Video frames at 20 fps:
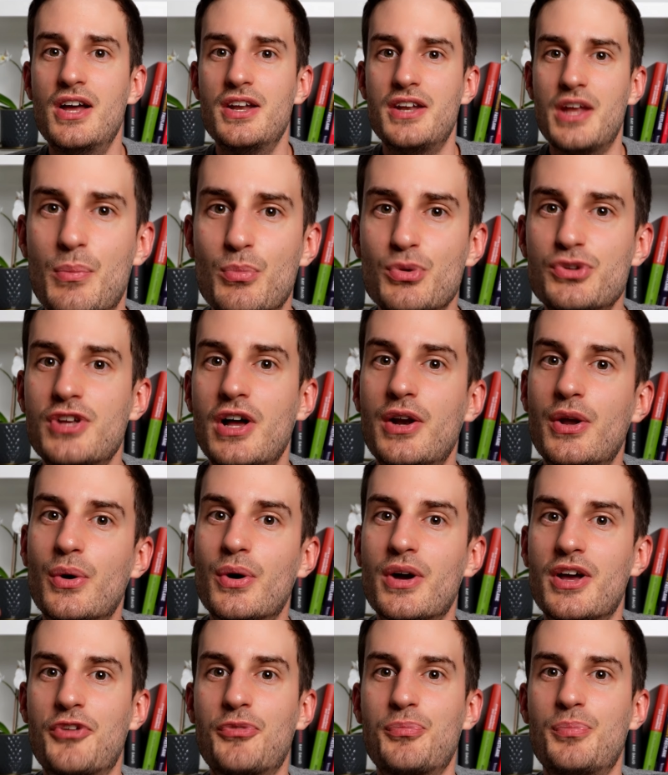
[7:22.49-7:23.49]
der muss halt
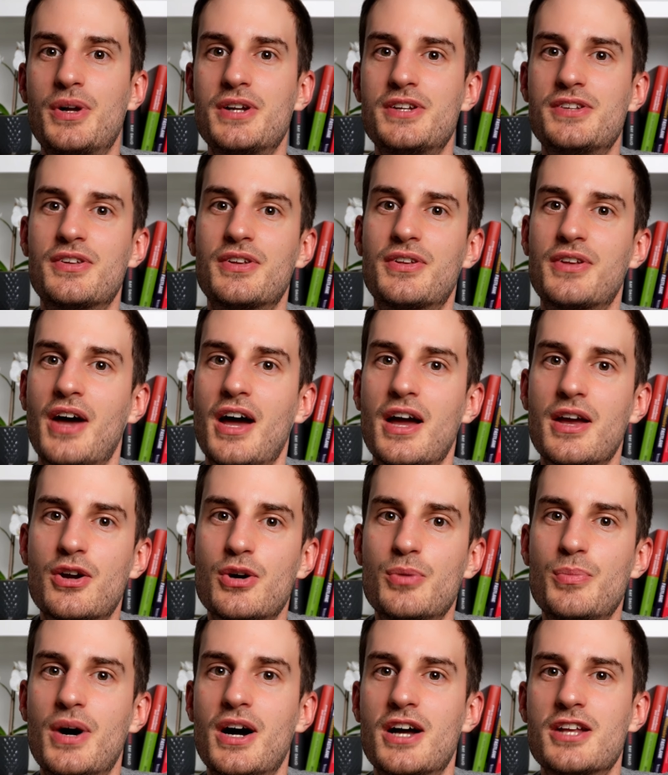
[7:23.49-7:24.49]
auch erstmal diese
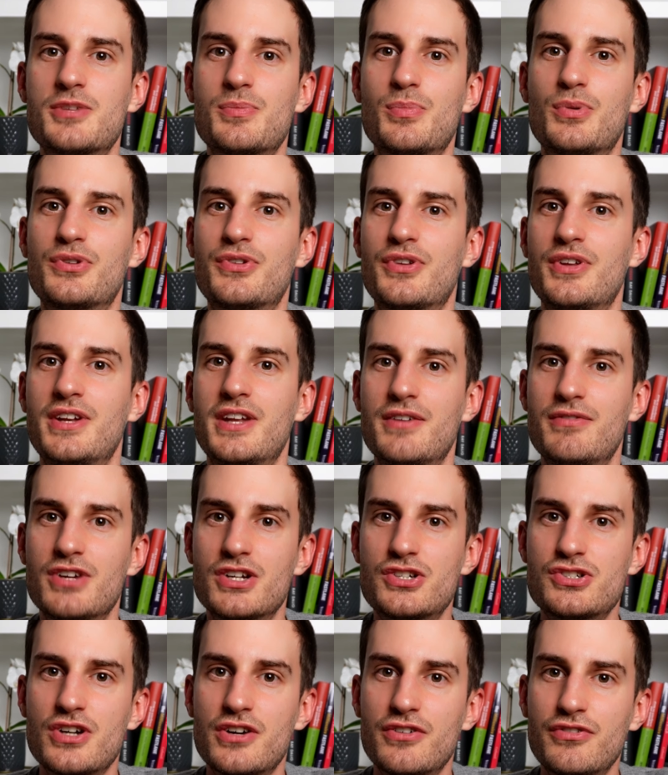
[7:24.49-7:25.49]
3,1%
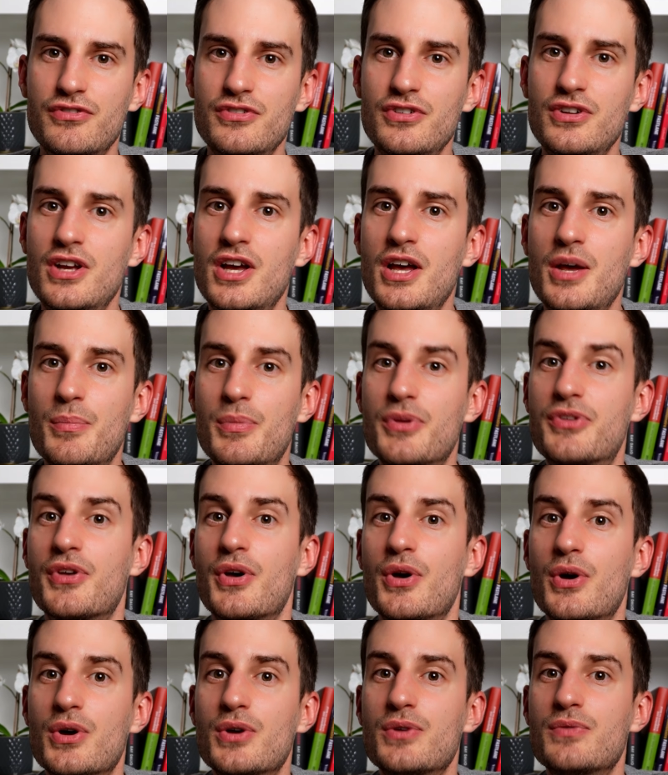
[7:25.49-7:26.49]
erwirtschaften, bis
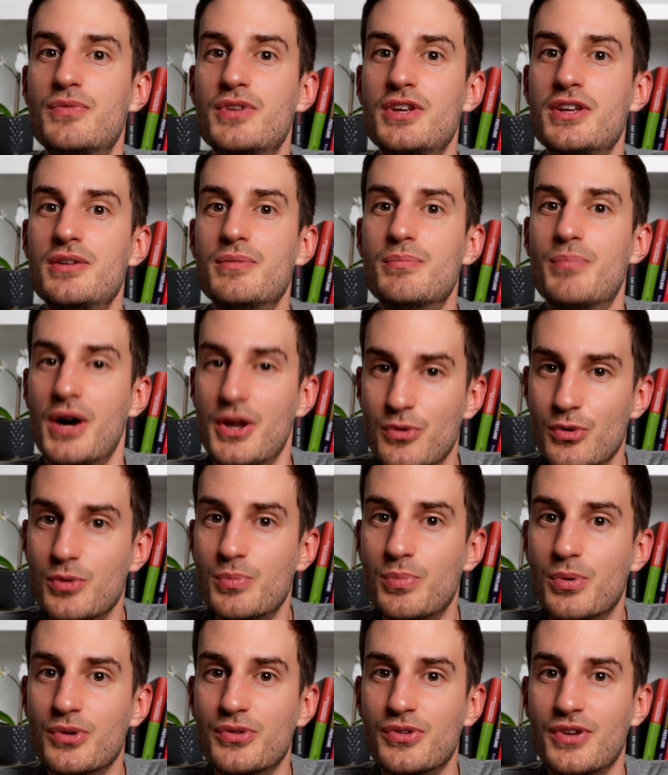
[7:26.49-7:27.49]
er irgendwie bei
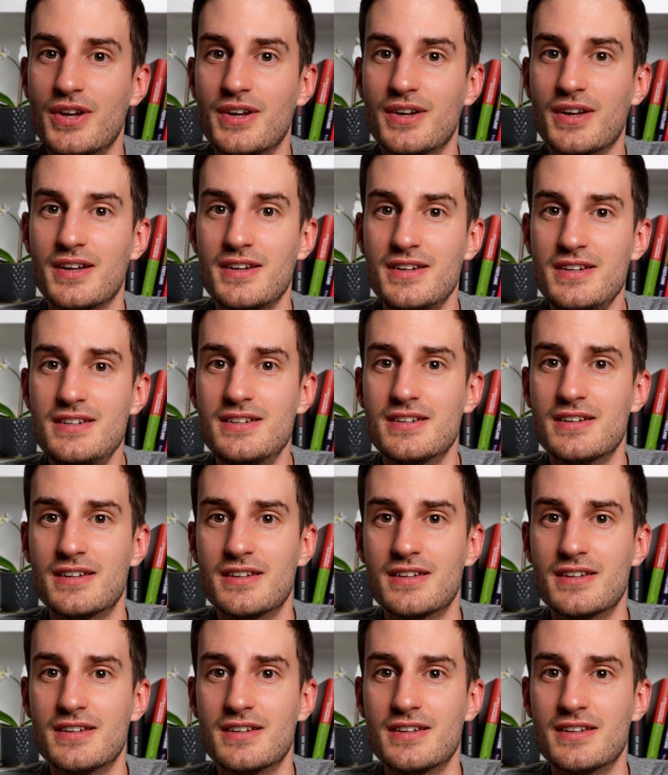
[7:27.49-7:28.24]
0% Rendite